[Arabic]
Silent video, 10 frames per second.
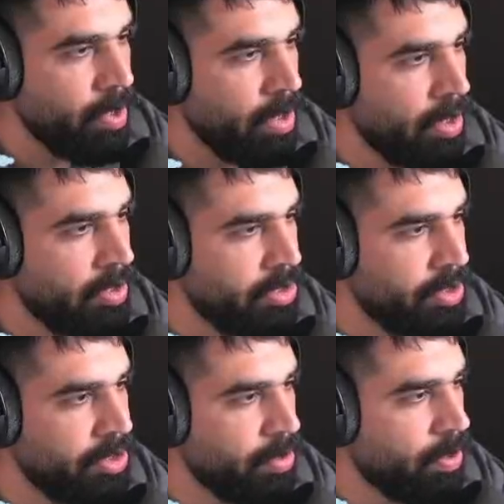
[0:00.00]
عندنا
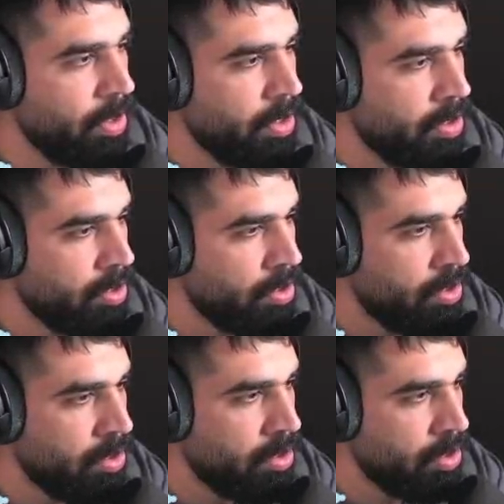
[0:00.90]
شي جوا؟
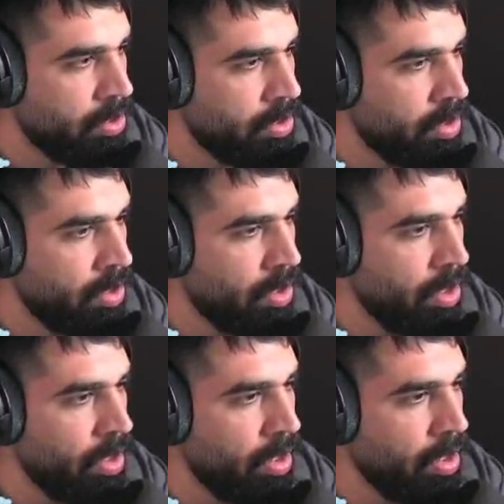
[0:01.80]

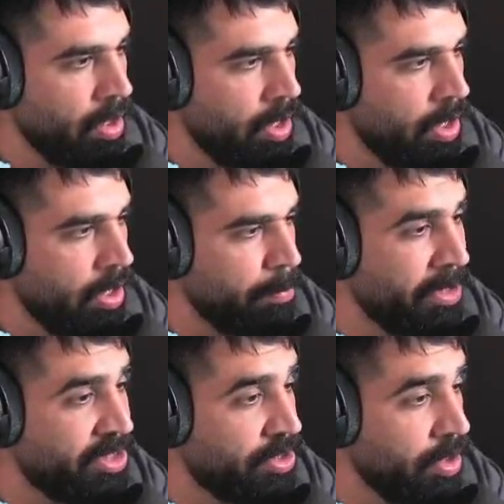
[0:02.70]
لا
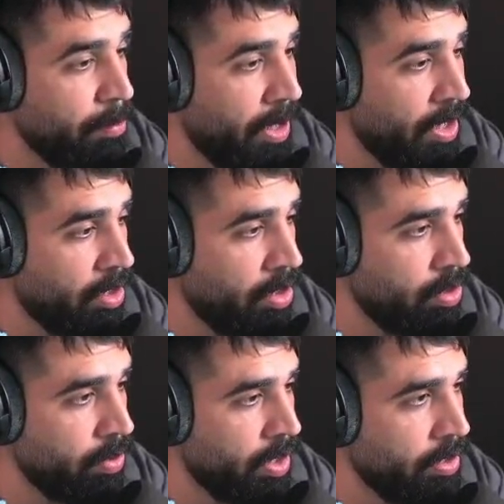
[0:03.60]
بس البحر
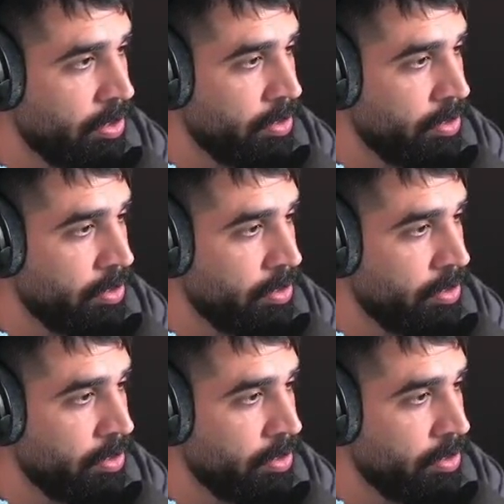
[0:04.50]
حلو يعني